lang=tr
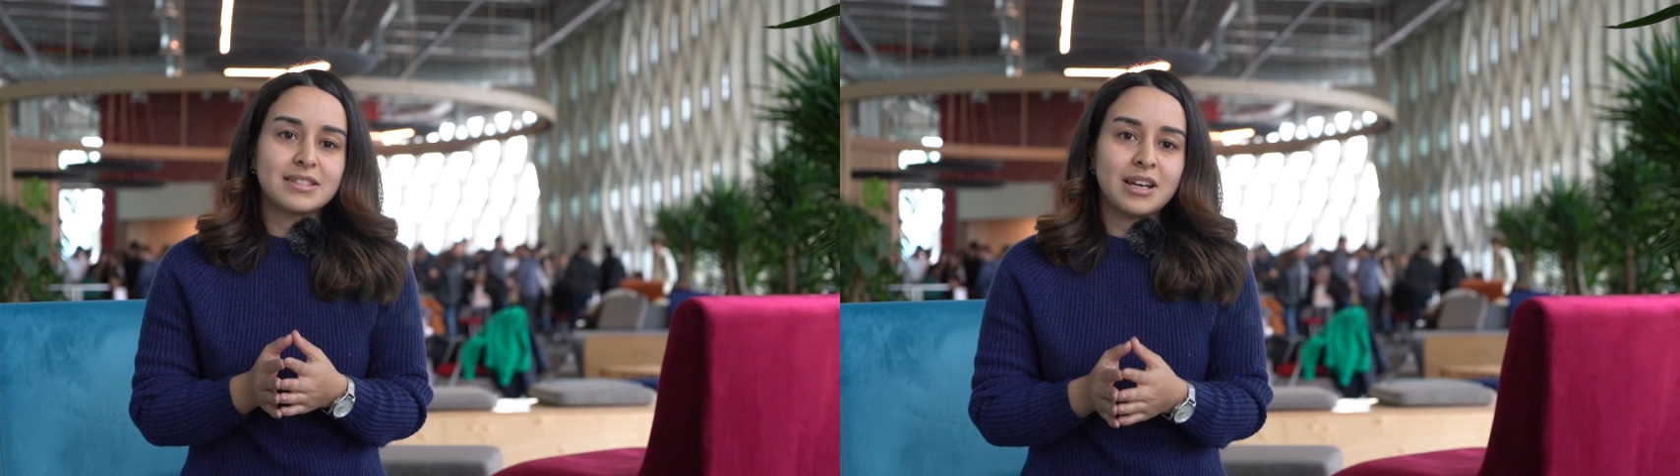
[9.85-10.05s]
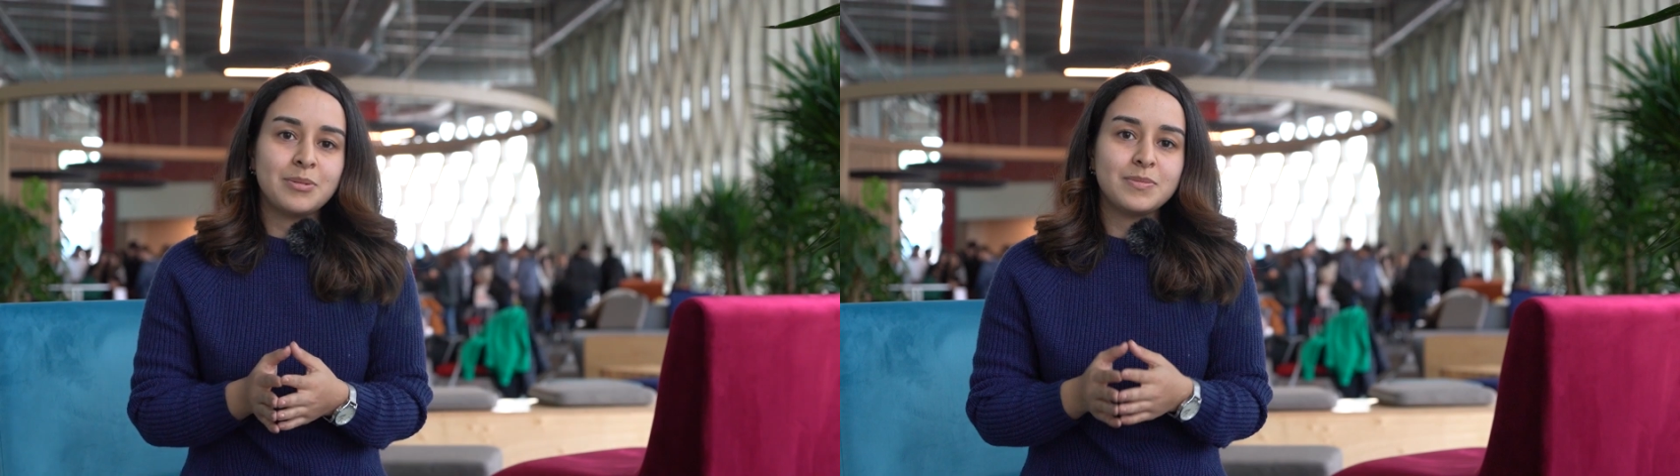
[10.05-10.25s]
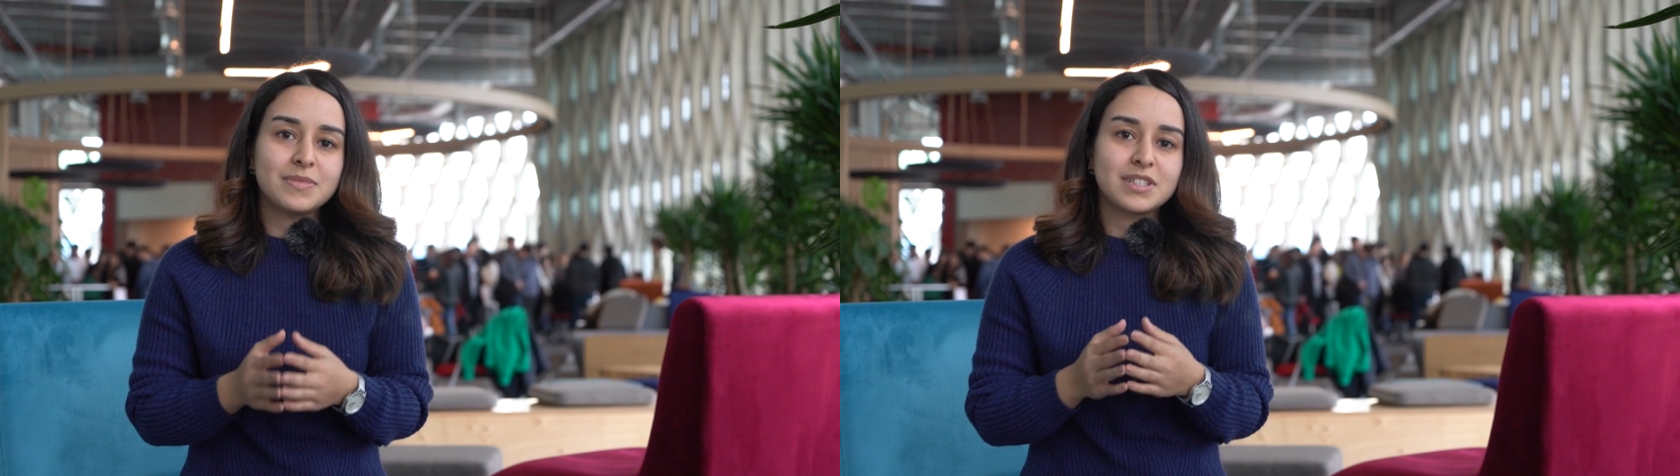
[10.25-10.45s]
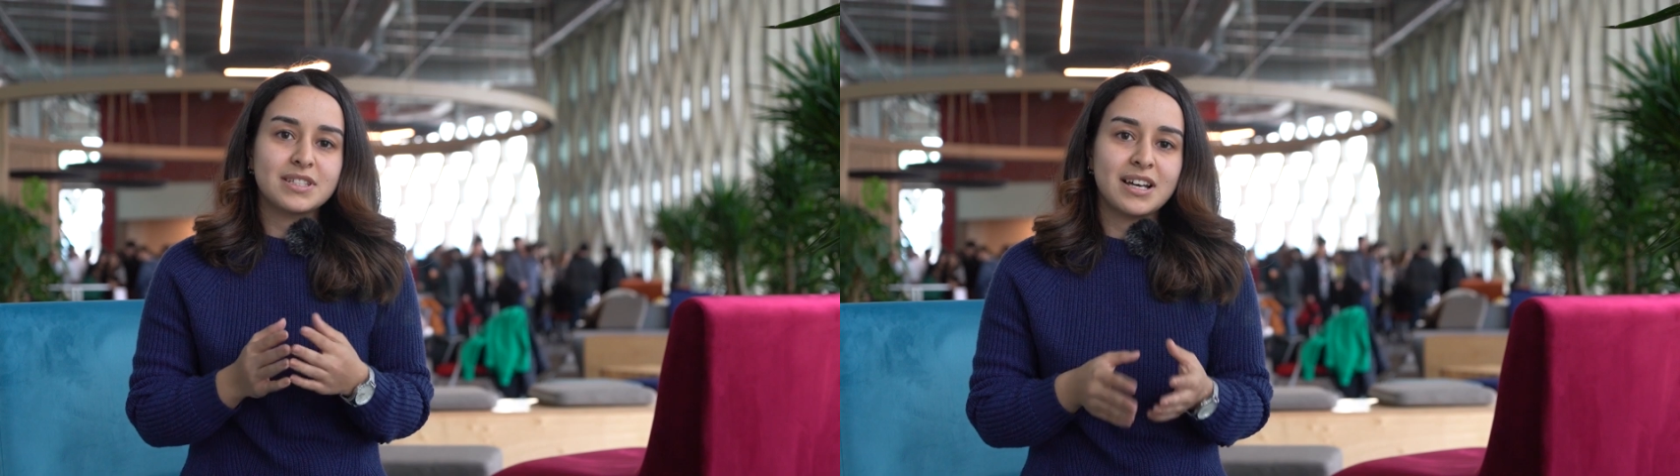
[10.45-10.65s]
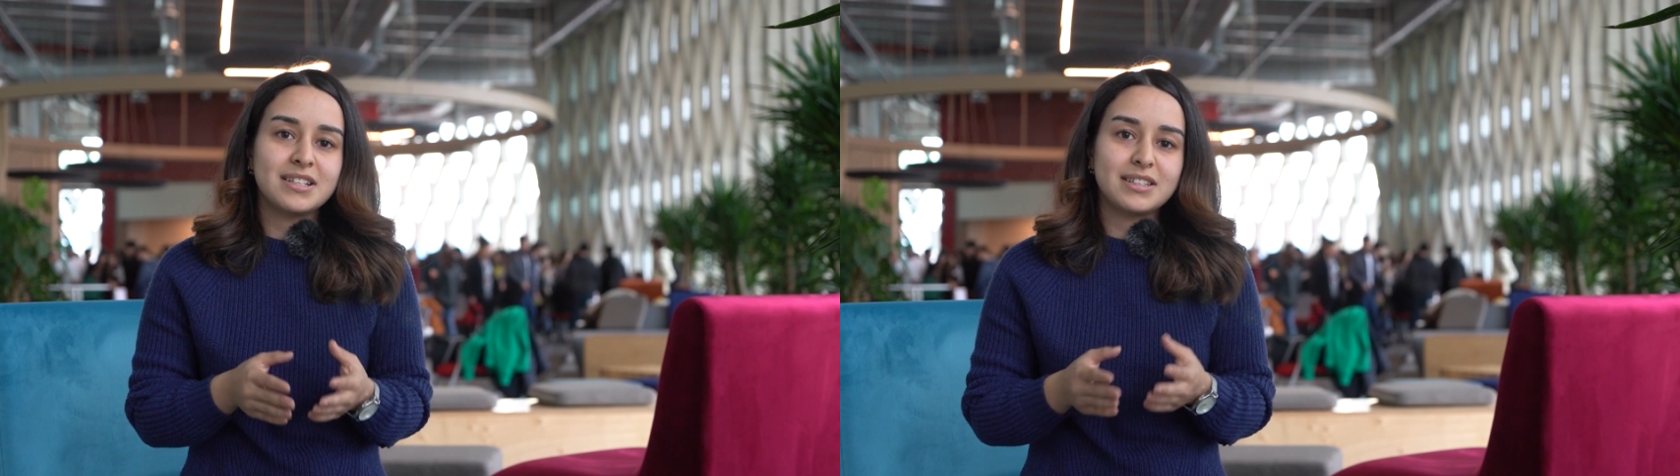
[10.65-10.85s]
STEM,
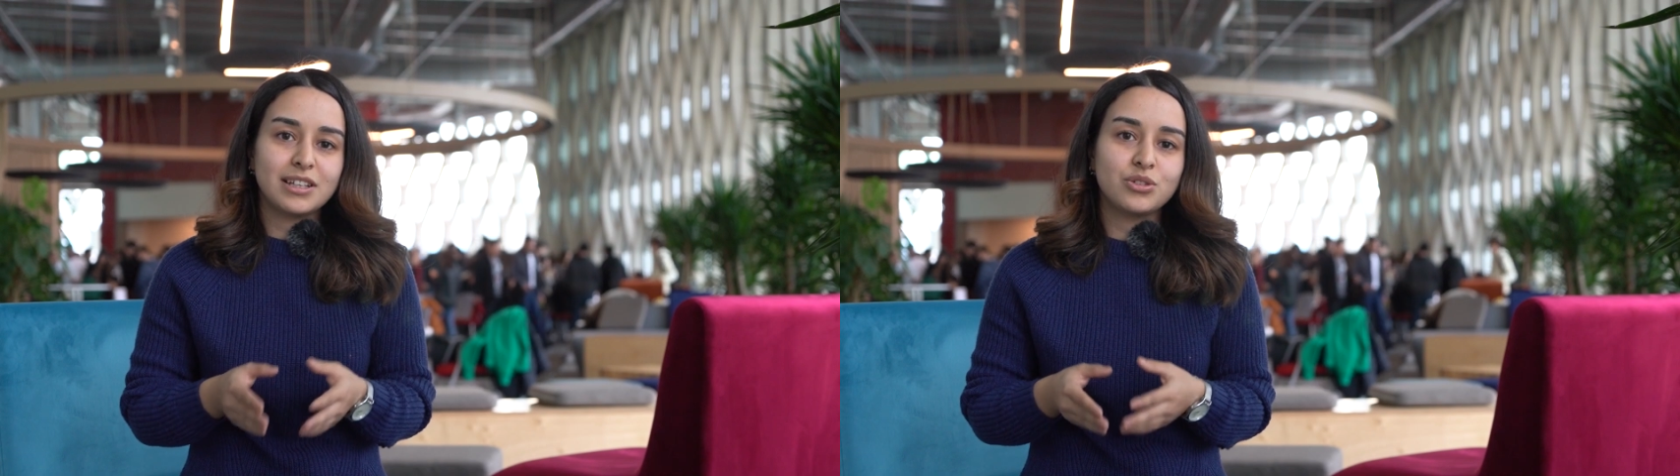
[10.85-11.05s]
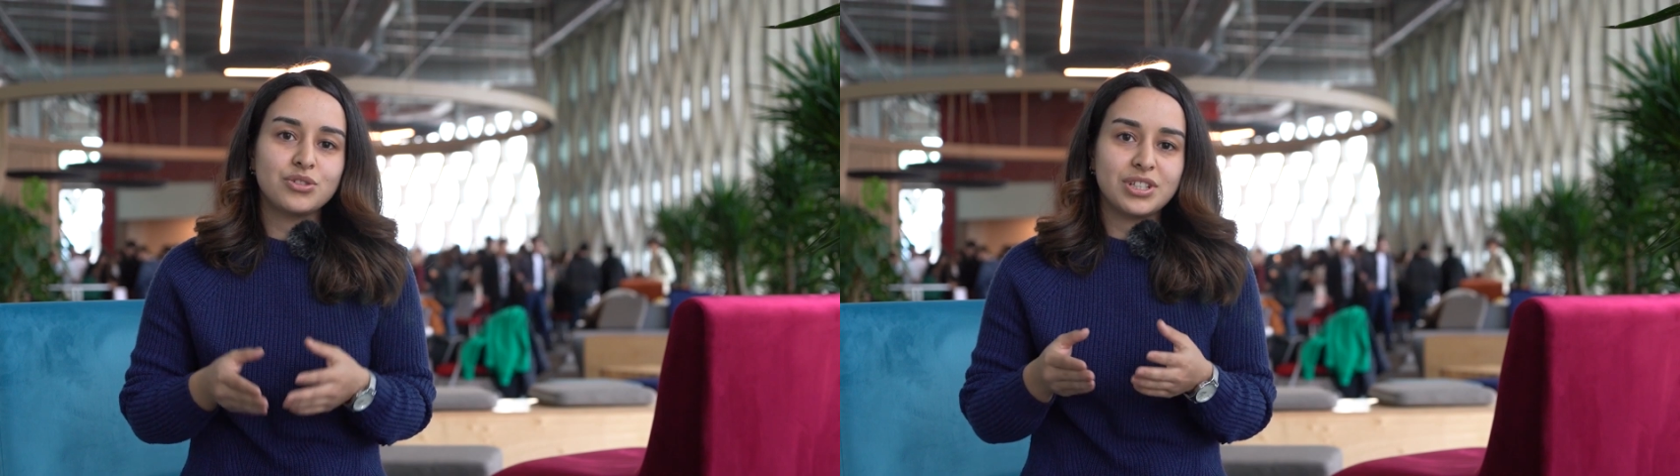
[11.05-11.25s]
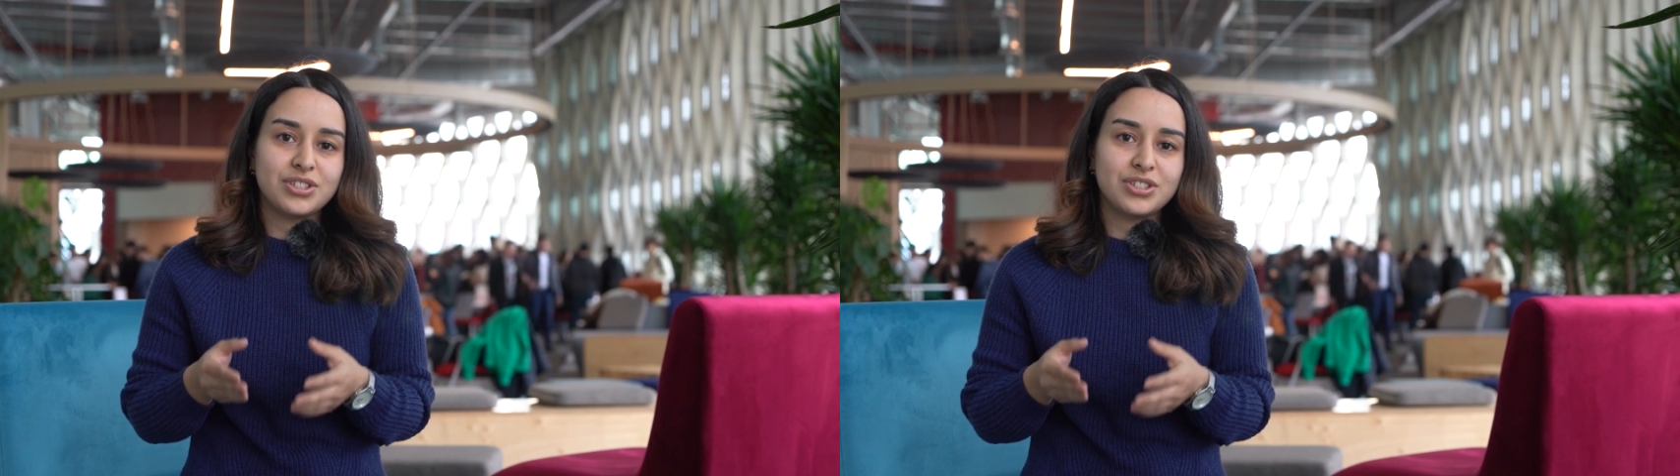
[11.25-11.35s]
Science, Technology,